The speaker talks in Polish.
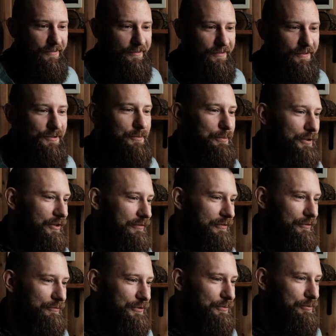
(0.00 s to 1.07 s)

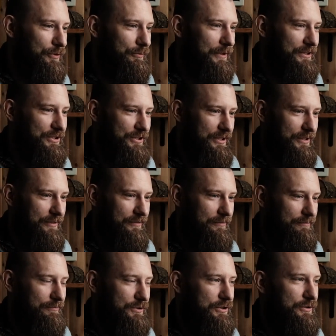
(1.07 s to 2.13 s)
inspirował w tym momencie.
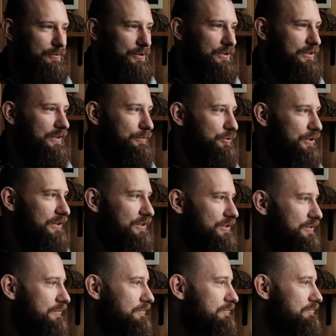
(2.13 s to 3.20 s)
Może to być na przykład
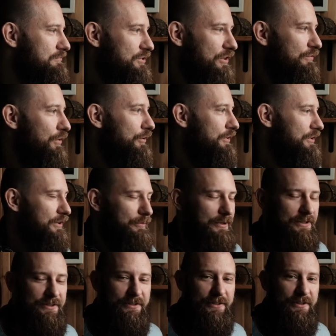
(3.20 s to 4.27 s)
czerwony,
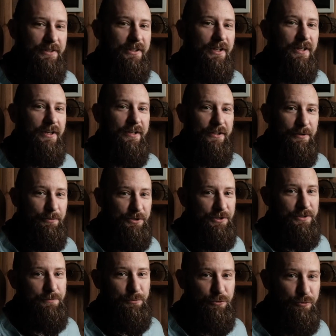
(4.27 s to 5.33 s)
niebieski, i
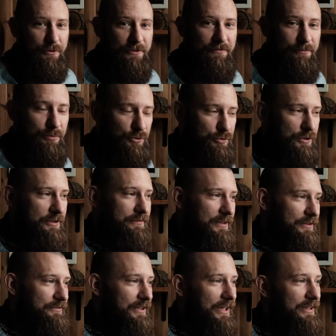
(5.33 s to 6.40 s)
będziecie
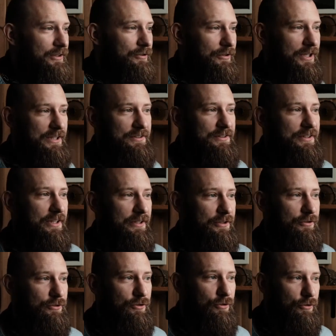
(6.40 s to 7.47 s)
poszukiwać w danej lokacji
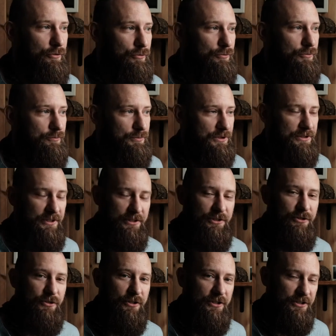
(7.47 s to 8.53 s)
danego koloru przez
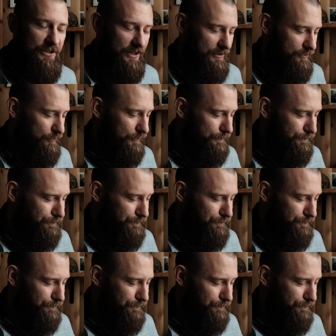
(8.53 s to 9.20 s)
jakiś okres czasu.